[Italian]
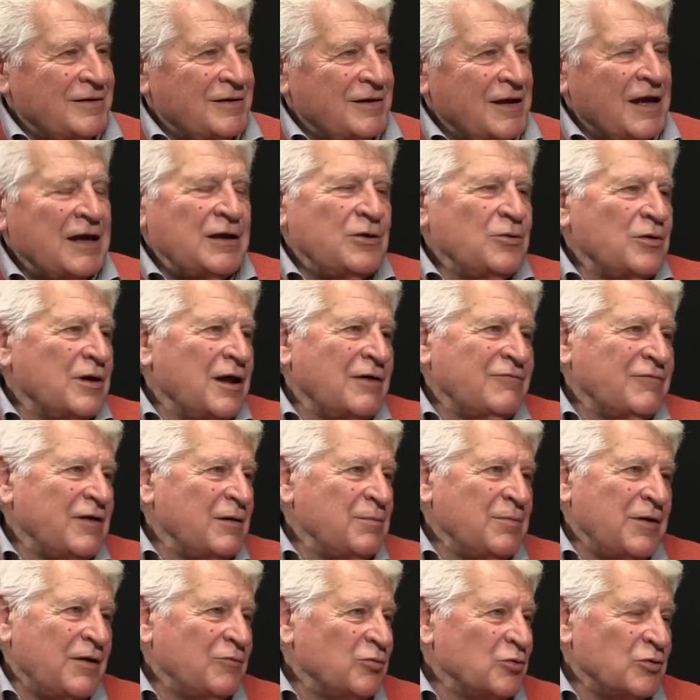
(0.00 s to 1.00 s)
e non
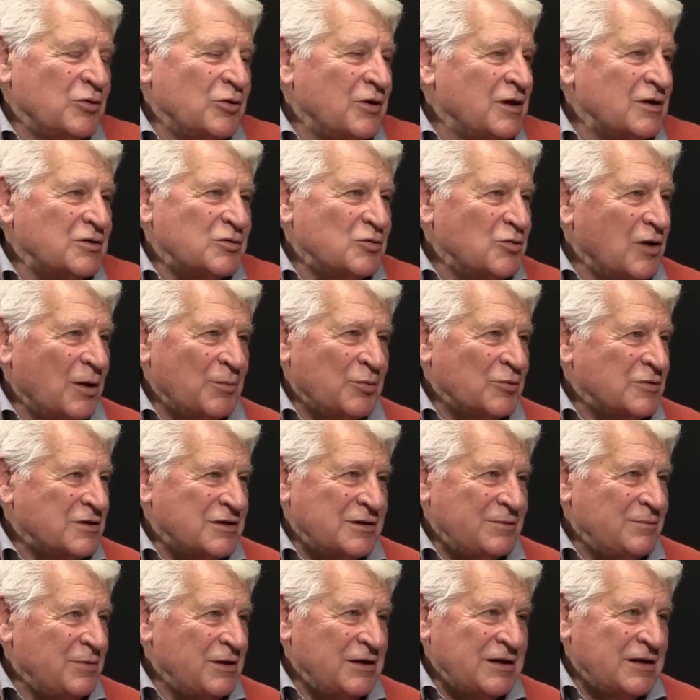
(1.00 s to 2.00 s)
avrebbe avuto nessuna
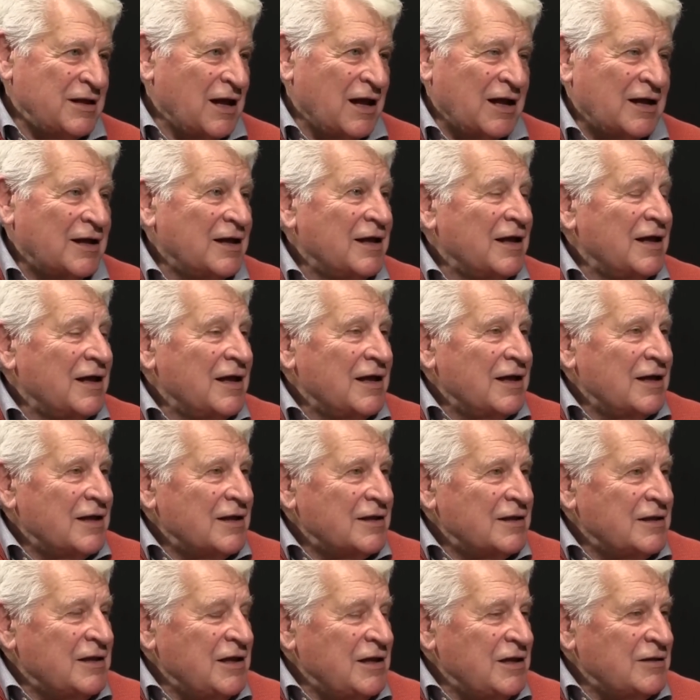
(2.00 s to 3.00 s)
possibilità
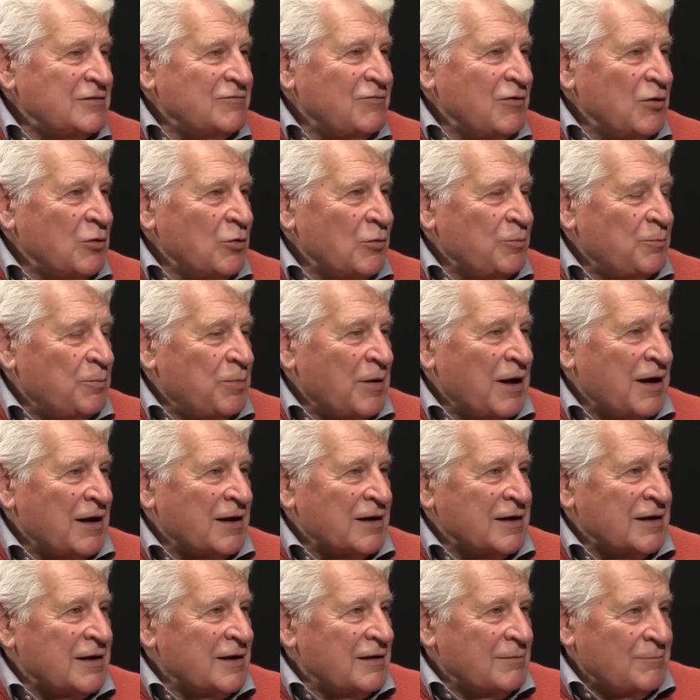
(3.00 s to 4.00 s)
di
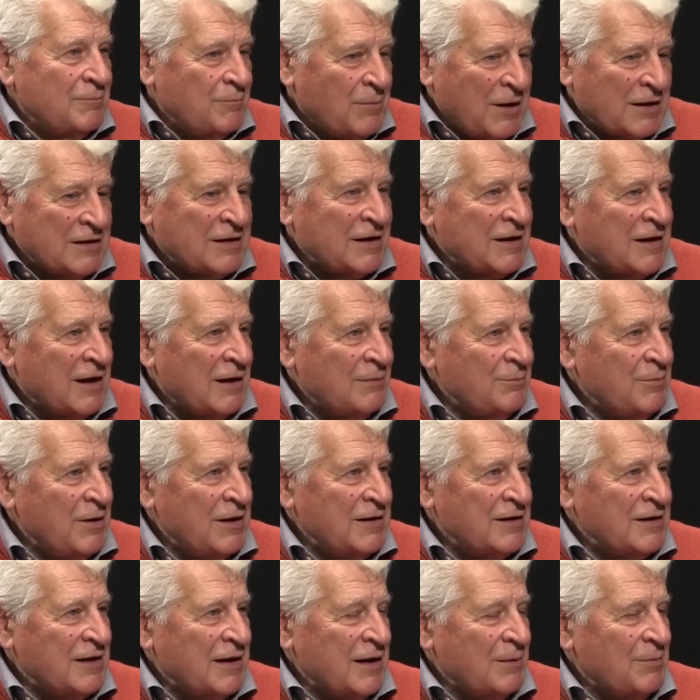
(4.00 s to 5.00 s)
sviluppare
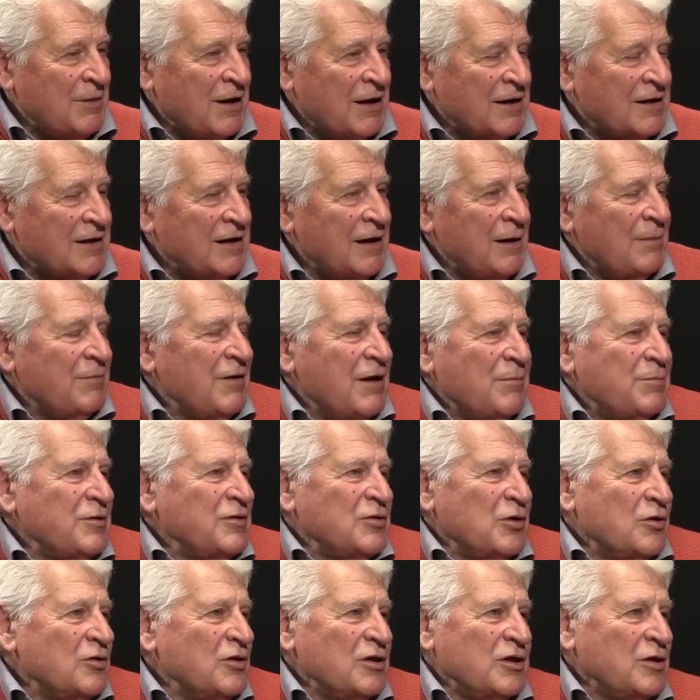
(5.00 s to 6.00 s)
materialmente la macchina, ma ha
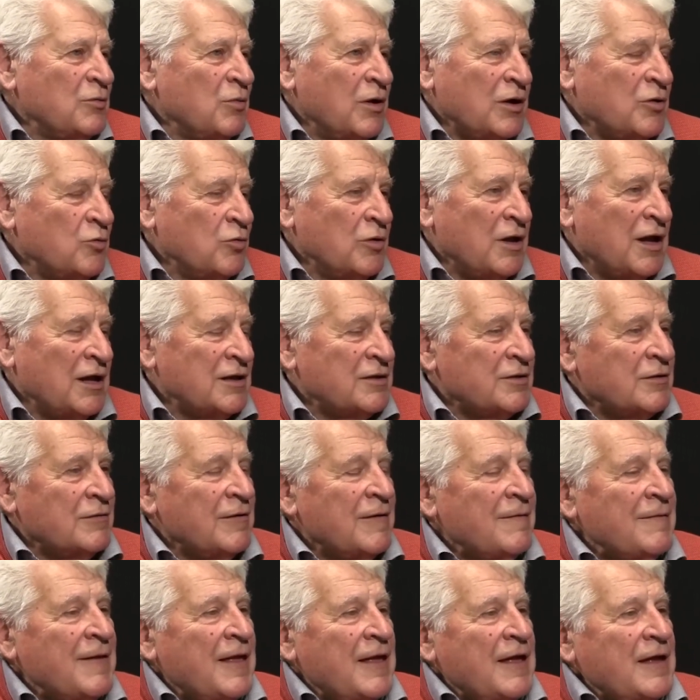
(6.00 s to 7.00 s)
bisogno di qualcun altro
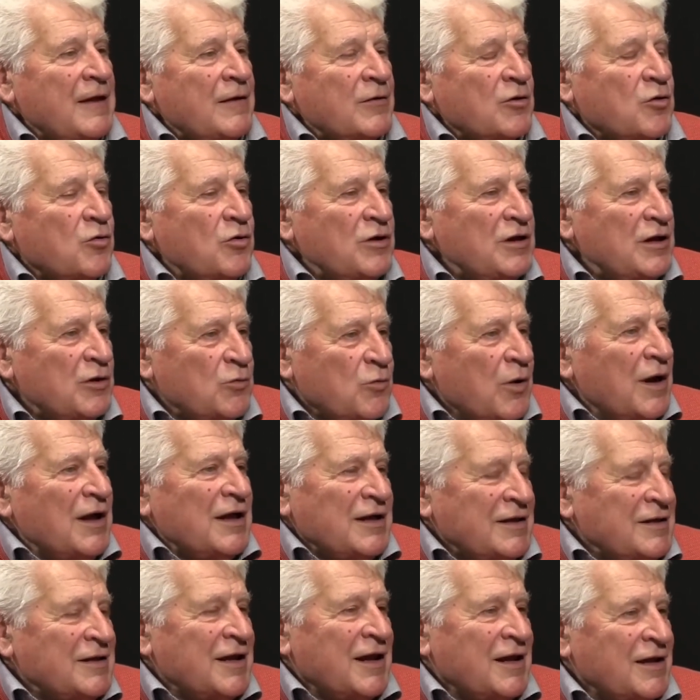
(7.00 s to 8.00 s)
con il
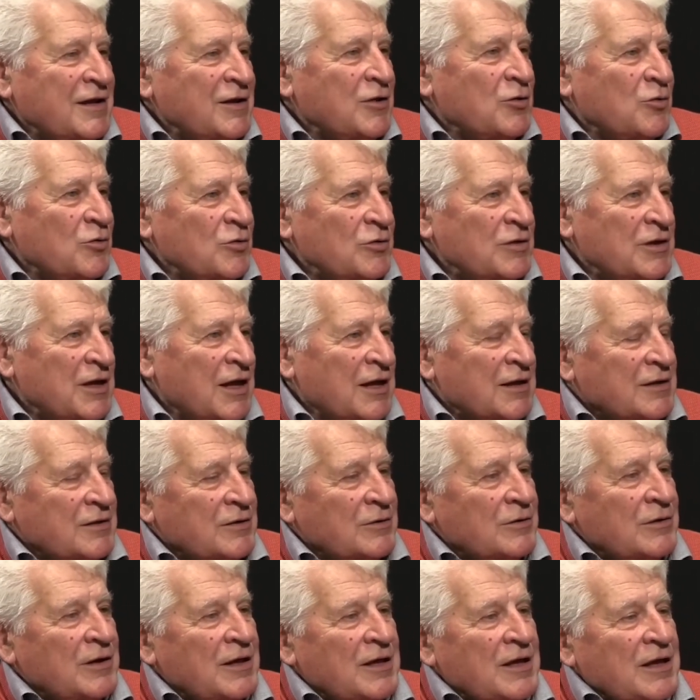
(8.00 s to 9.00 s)
quale entrare in
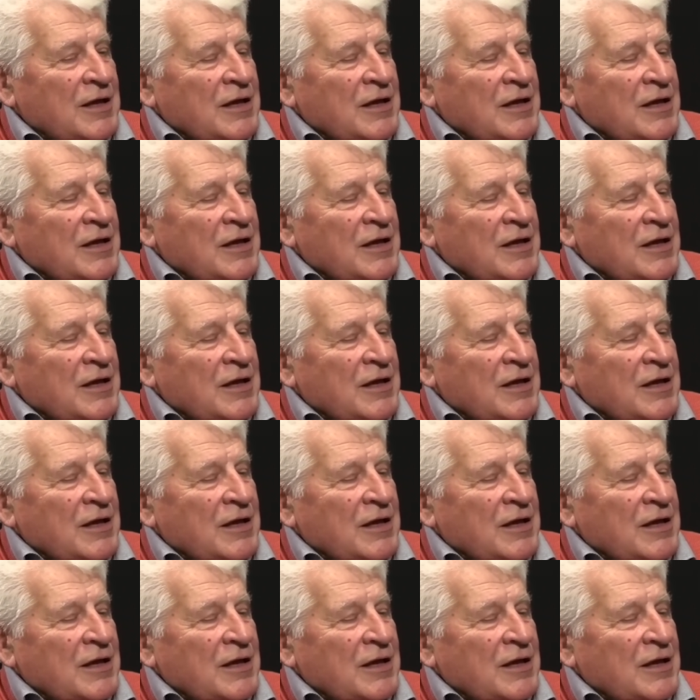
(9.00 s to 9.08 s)
contatto.